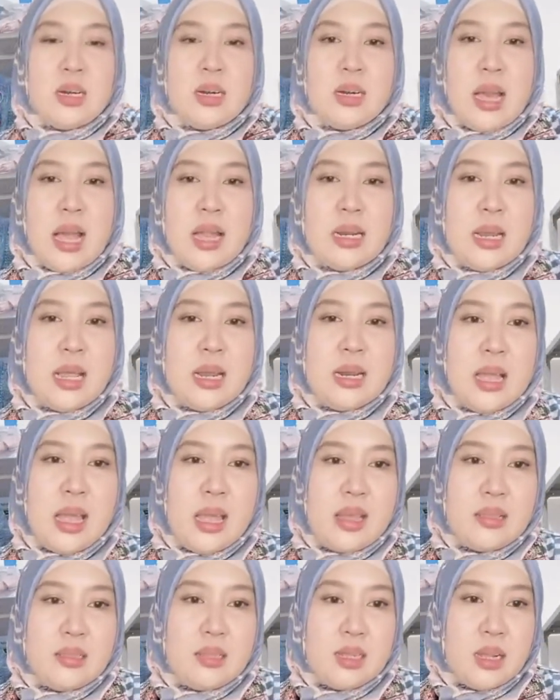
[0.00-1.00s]
ke kanan
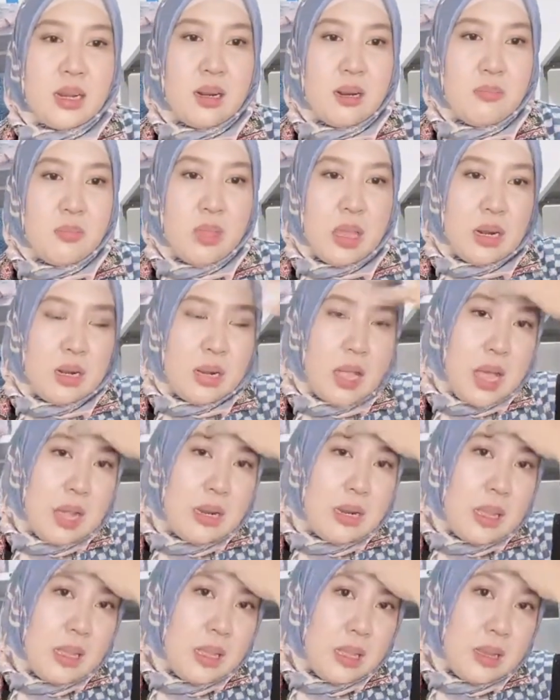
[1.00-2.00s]
Kak Esther biar
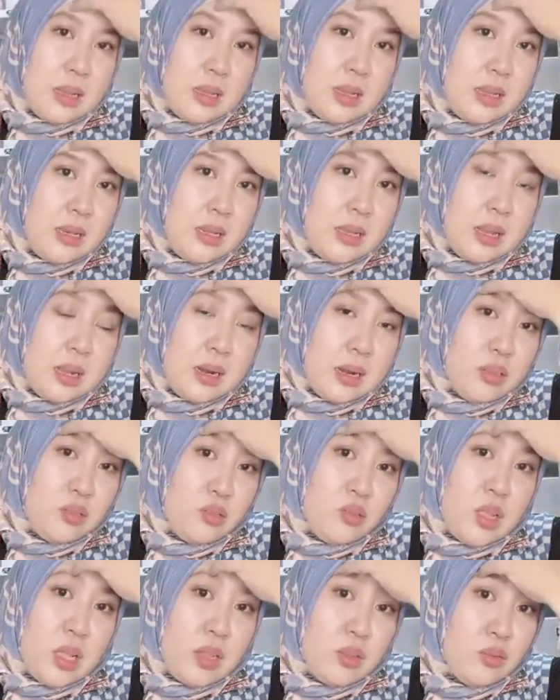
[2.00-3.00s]
nggak ada yang ini karena
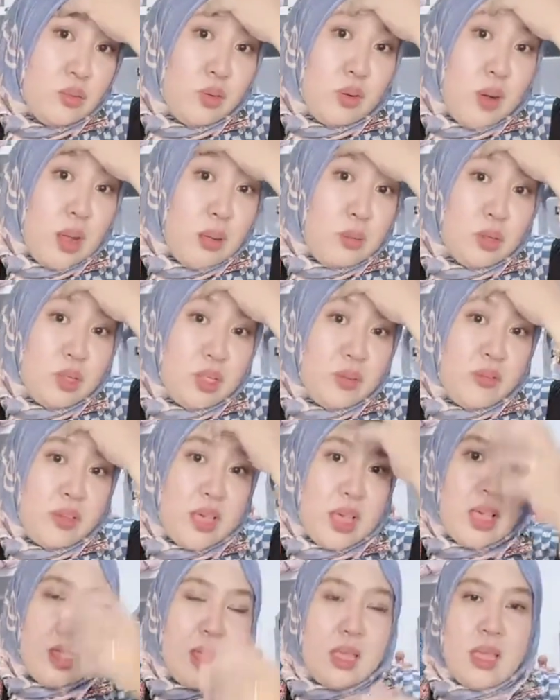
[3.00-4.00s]
itu satu doang
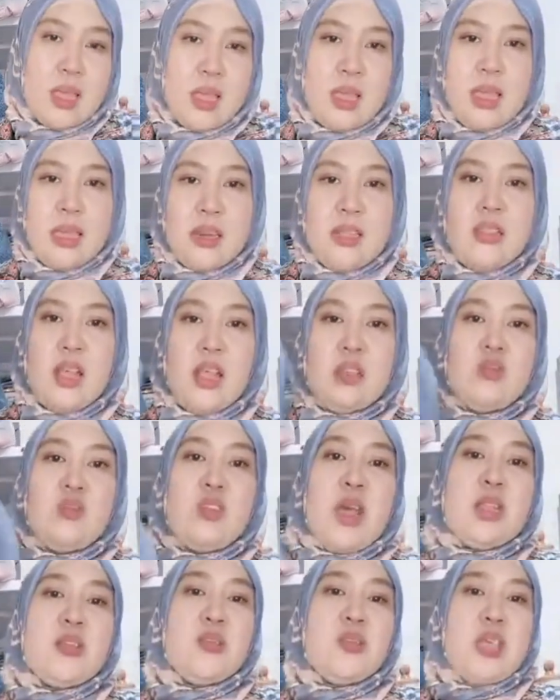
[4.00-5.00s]
motifnya ini
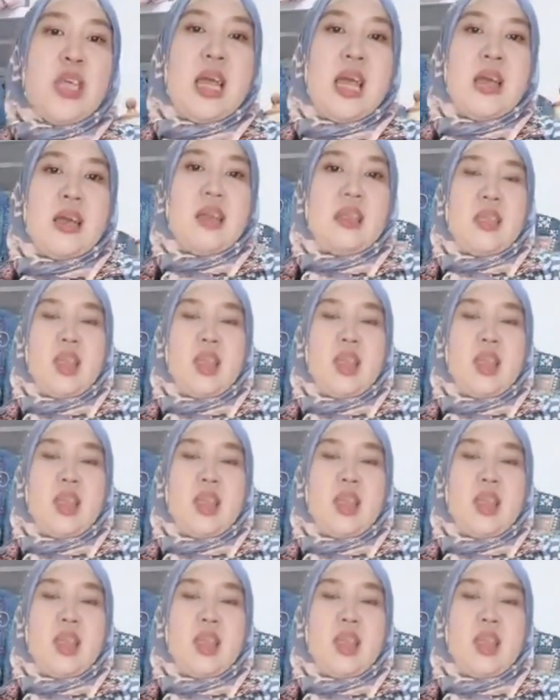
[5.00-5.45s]
satu-satu ya